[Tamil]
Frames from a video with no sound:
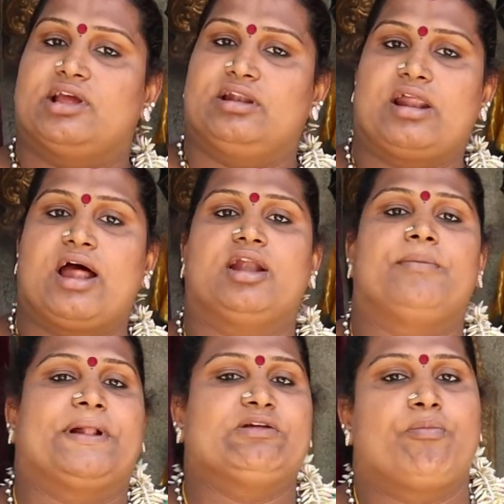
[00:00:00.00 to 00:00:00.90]
சென்ற
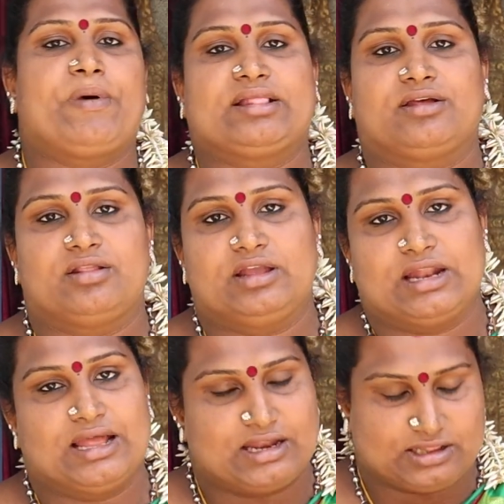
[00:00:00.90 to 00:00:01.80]
ஆண்டு பதிவு
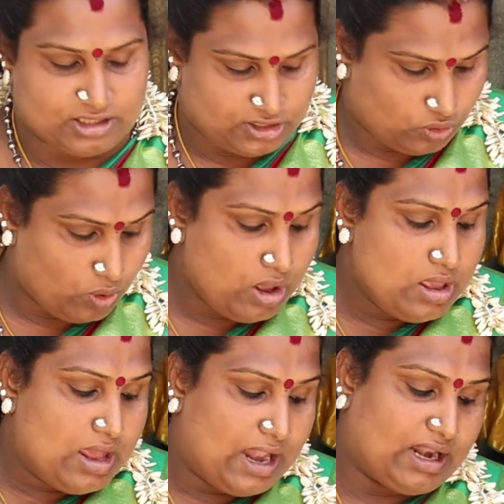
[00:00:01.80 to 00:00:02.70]
பார்த்துருந்தீங்கன்னா அதில் தெரியும்
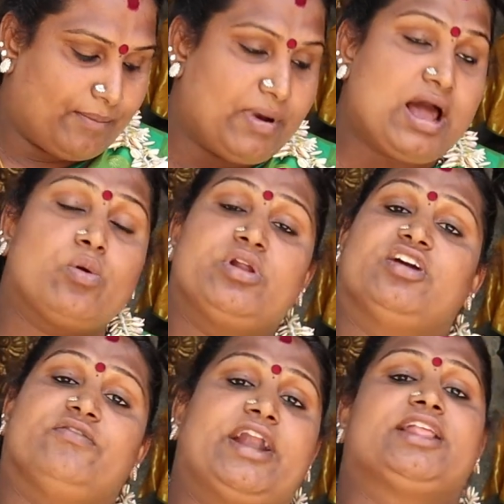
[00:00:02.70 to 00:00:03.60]
அந்த
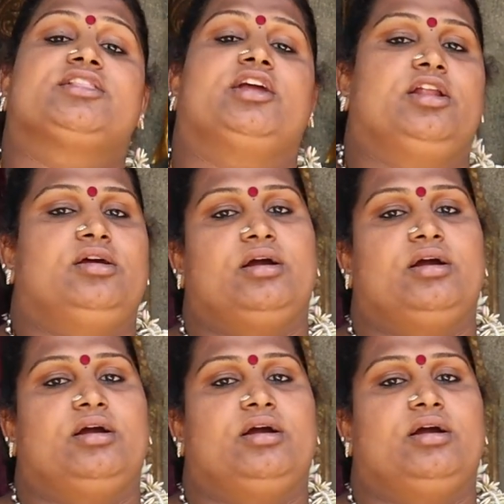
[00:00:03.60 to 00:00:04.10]
அம்பாளுடைய வேடத்தை